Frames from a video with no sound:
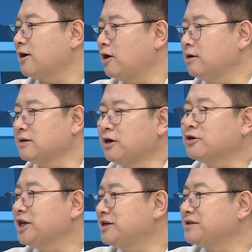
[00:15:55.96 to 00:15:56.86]
꺼
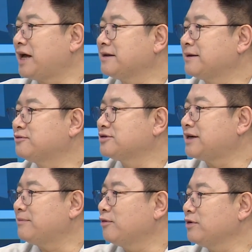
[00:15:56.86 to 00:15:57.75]
연기는 나는데 불은
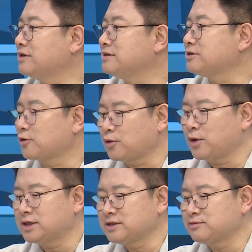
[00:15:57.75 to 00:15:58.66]
안 보이는 음.
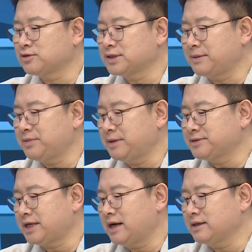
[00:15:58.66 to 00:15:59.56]
정도가 지금 부동산
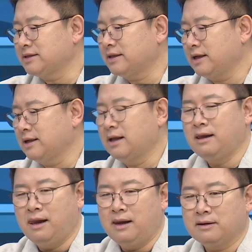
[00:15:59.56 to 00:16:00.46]
PF 상황인데
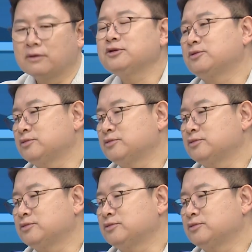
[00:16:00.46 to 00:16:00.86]
거기도